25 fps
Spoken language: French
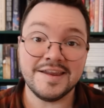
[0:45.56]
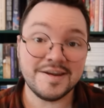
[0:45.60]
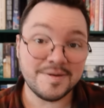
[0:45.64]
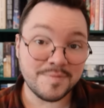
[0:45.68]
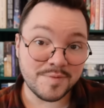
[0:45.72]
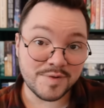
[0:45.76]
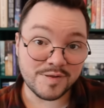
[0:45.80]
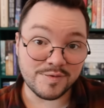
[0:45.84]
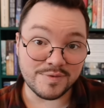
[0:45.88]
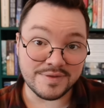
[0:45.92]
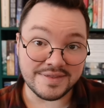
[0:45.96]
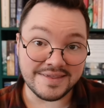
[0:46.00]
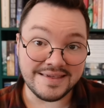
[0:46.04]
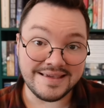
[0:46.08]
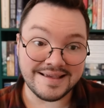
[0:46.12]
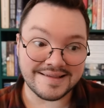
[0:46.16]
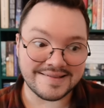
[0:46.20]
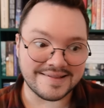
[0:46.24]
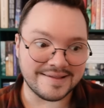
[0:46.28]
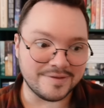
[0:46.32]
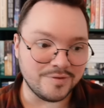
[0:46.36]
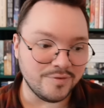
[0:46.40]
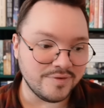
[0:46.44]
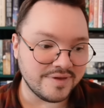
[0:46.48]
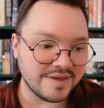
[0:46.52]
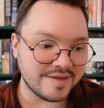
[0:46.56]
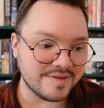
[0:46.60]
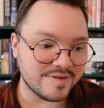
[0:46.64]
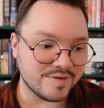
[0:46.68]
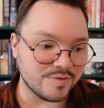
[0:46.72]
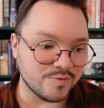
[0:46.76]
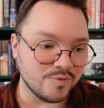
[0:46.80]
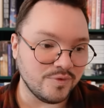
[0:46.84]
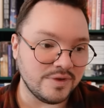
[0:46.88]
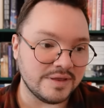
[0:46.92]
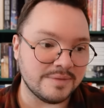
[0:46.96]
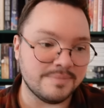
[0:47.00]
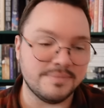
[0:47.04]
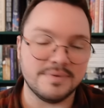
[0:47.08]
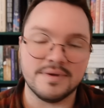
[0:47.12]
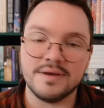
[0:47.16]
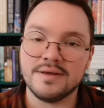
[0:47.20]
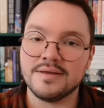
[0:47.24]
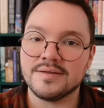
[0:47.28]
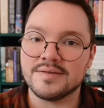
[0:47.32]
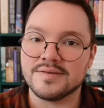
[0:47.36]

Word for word: Et je me suis dit qu'à cette occasion, eh bien,